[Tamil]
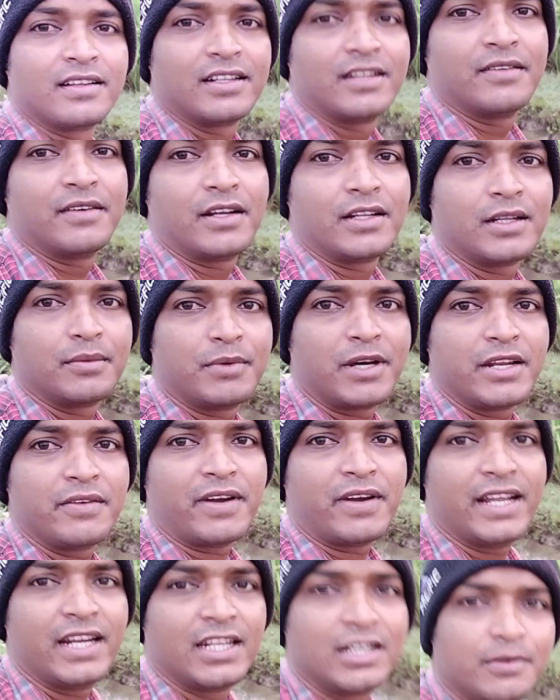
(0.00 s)
இந்த அந்த மாதிரி
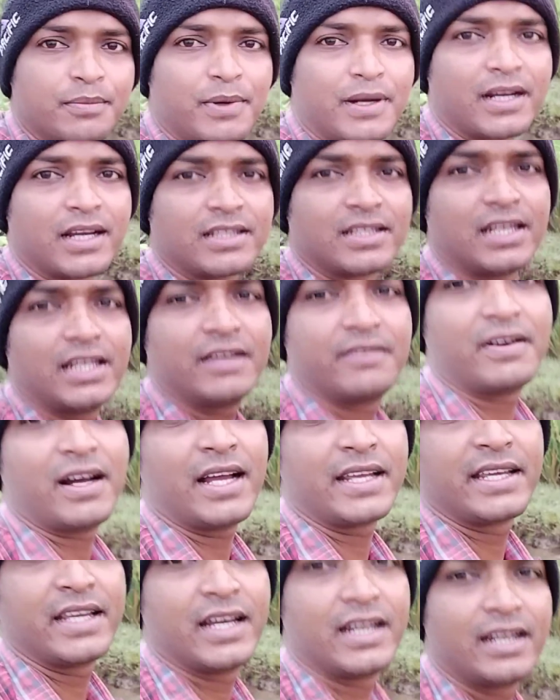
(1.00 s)
வயலுக்கு பக்கத்துலேயே
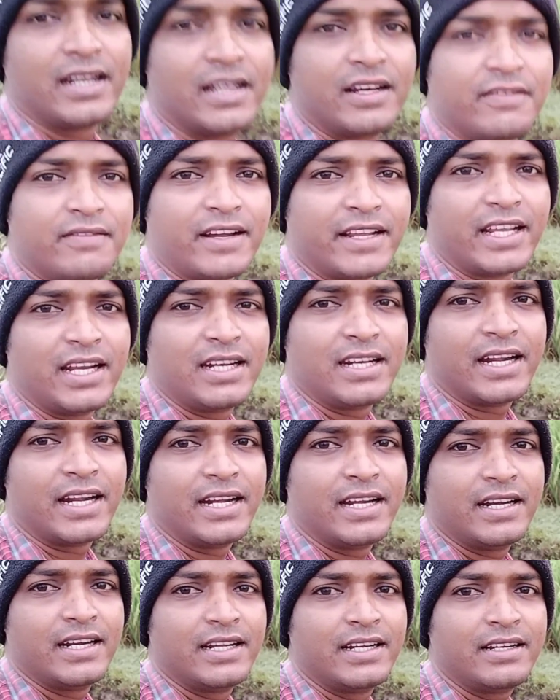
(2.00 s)
வாய்க்காலில் வயல்
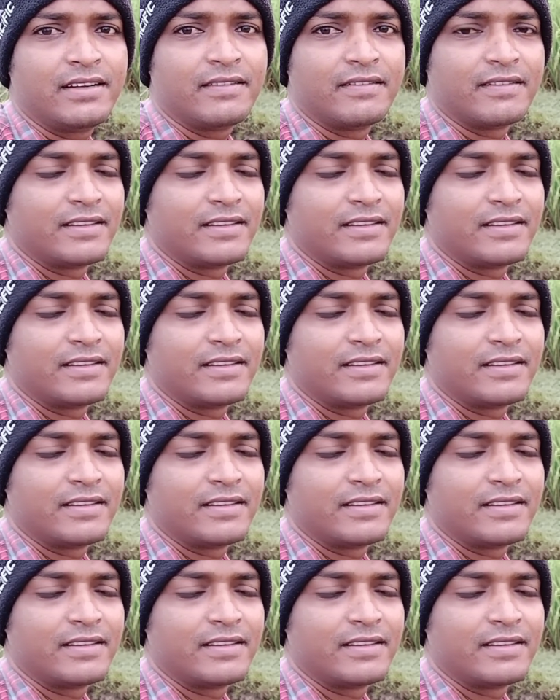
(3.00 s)
நண்டு